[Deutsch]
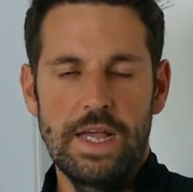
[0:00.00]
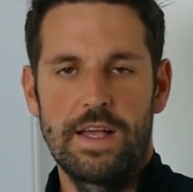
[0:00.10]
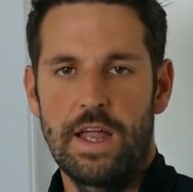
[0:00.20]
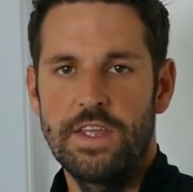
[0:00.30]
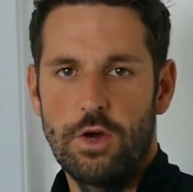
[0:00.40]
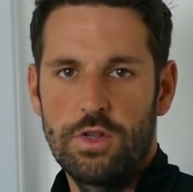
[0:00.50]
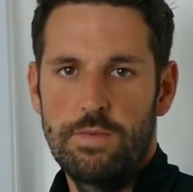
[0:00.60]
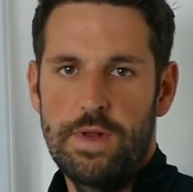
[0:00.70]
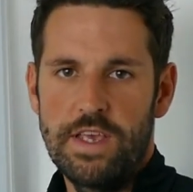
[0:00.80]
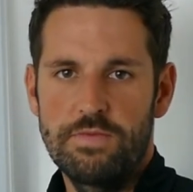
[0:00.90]
kann ich auch die
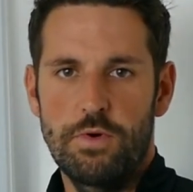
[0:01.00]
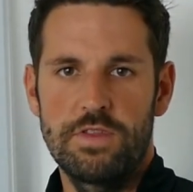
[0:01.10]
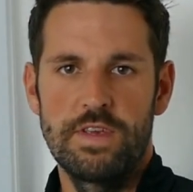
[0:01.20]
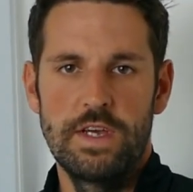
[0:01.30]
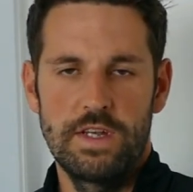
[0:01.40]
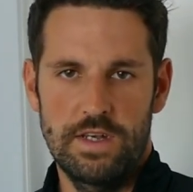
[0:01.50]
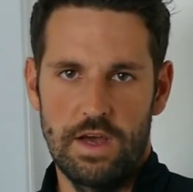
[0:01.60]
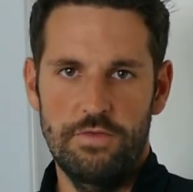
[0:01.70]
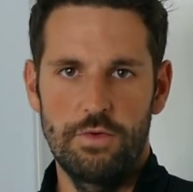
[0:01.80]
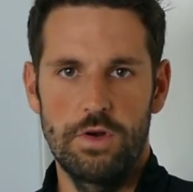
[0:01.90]
Blazepods
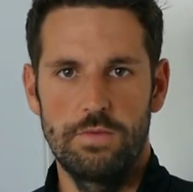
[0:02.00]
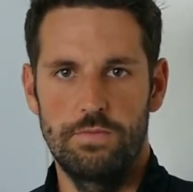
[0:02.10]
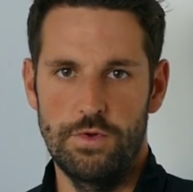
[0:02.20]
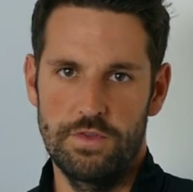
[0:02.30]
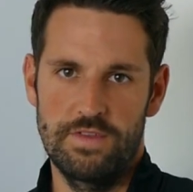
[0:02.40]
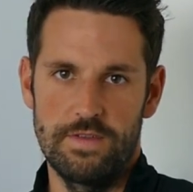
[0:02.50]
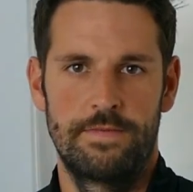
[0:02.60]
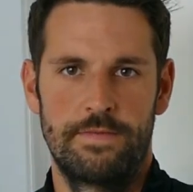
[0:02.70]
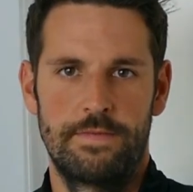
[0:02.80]
dafür benutzen.